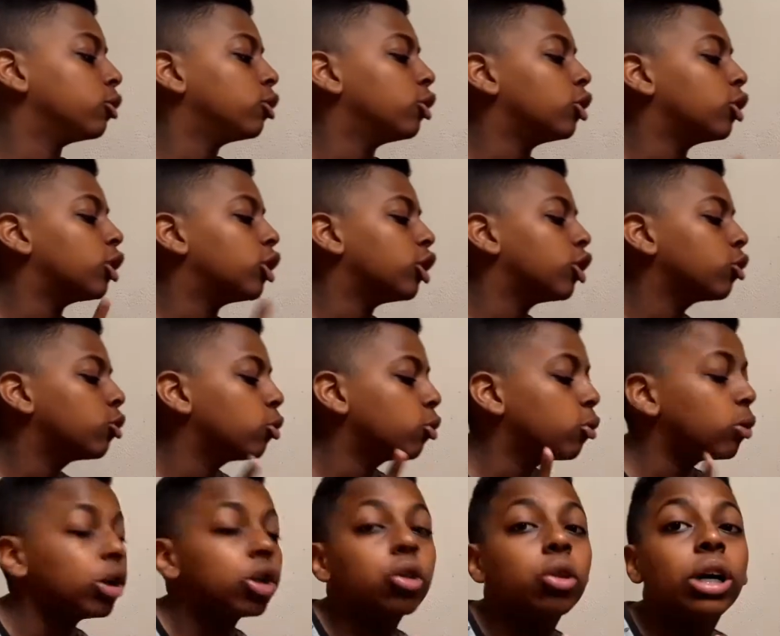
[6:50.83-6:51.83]
logo
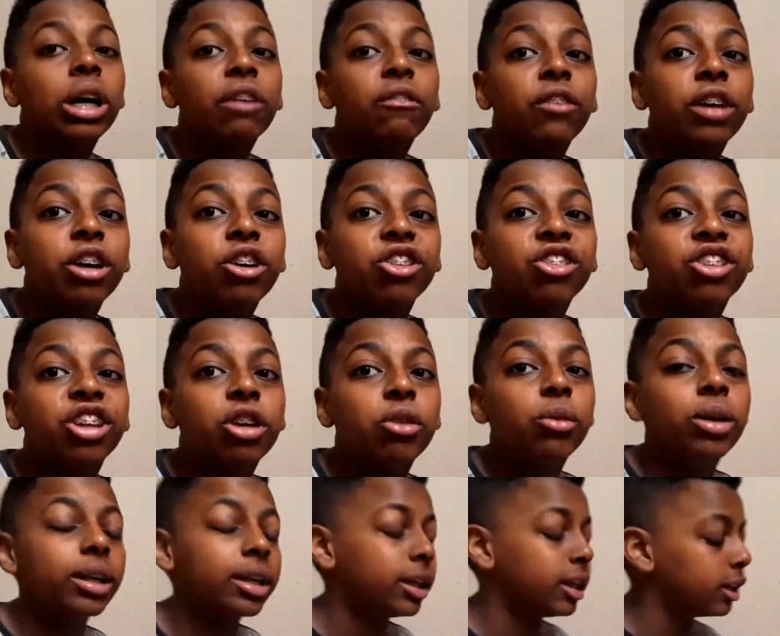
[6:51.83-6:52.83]
quando o Rafael
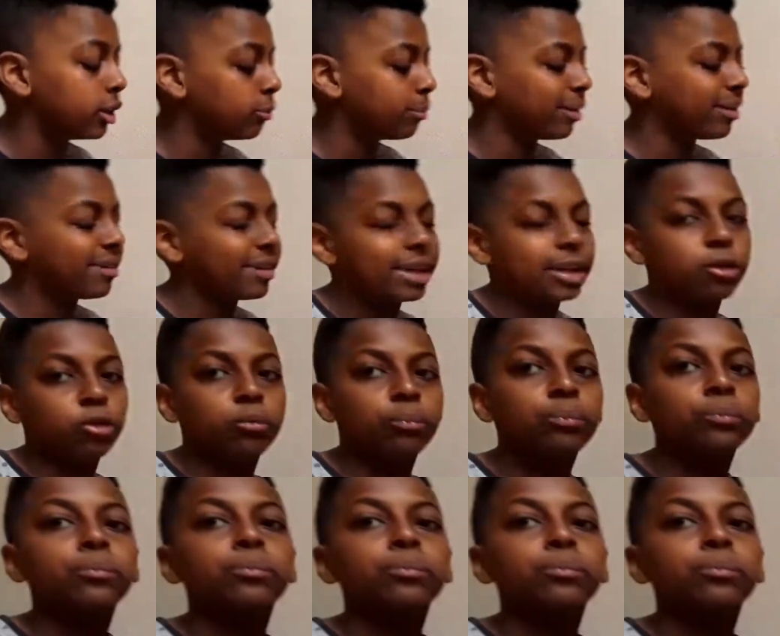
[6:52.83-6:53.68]
chegou aqui ano passado.